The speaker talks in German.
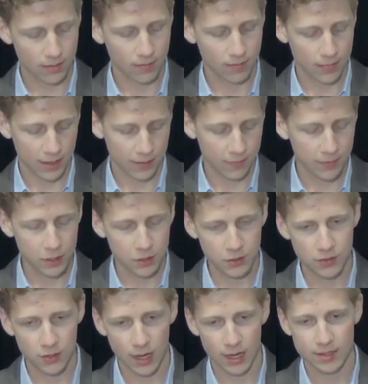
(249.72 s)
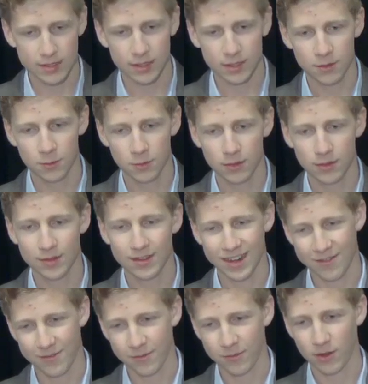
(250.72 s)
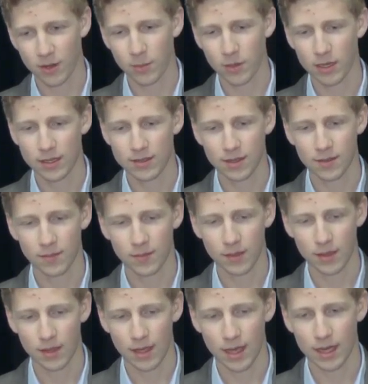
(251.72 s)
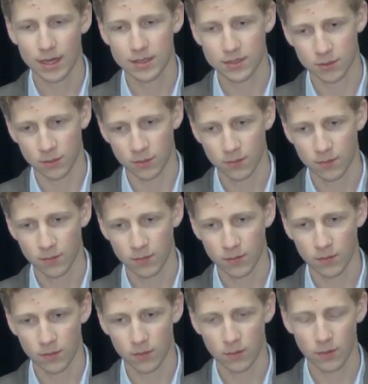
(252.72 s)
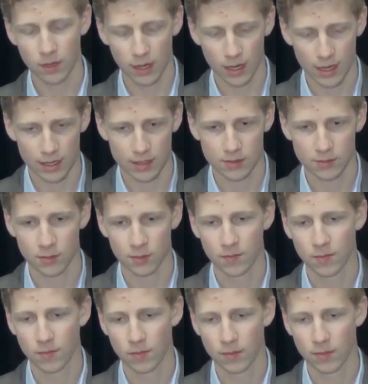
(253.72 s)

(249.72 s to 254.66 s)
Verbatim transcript: Denn wie schon Sir Isaac Newton treffend formulierte, Aktio und Reaktio.